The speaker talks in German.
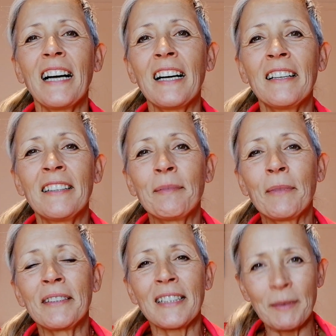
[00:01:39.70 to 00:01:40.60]
Ähm,
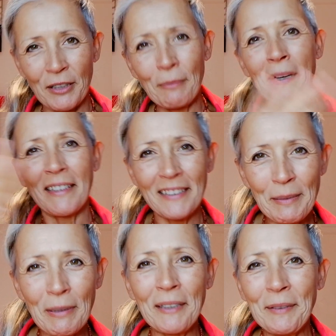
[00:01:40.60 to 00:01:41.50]
das kann man dann
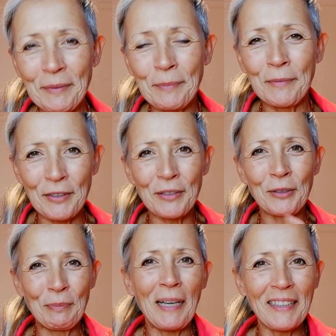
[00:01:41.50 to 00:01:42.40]
lieber ähm, zu
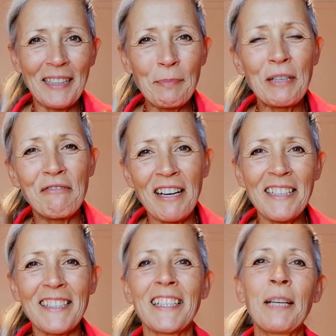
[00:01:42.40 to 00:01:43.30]
einem anderen
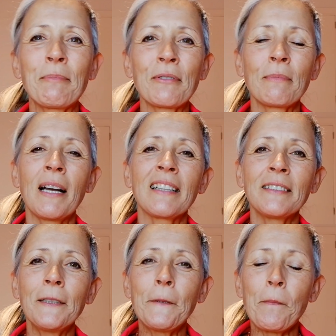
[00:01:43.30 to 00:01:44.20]
privaten Zeitpunkt
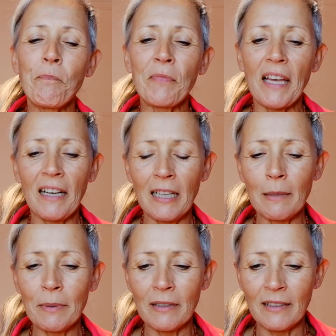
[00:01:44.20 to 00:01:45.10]
machen.
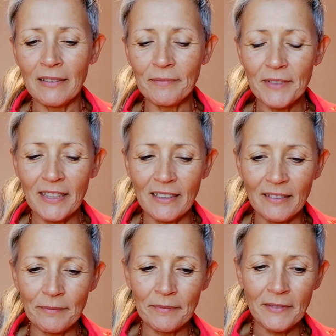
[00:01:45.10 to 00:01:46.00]
Aber
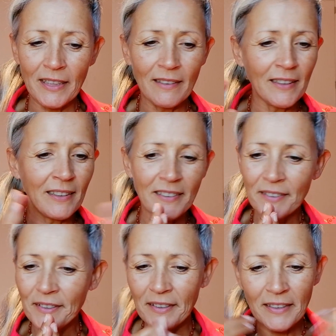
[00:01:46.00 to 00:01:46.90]
ähm,
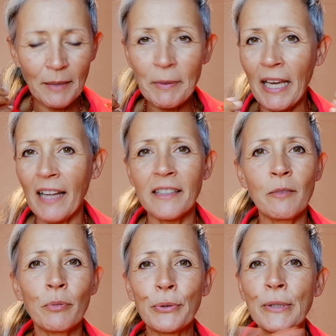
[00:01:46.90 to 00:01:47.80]
ich gebe gerne
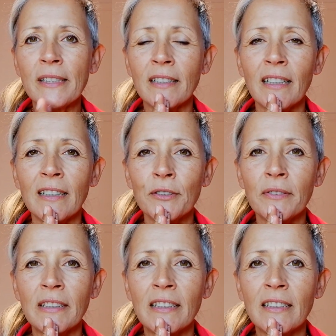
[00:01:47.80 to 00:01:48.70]
Impulse. Also
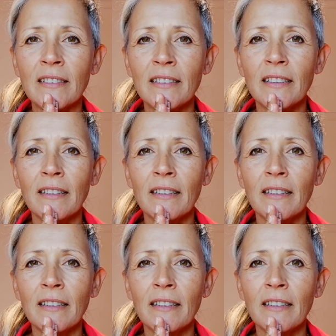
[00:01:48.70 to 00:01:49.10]
wenn ihr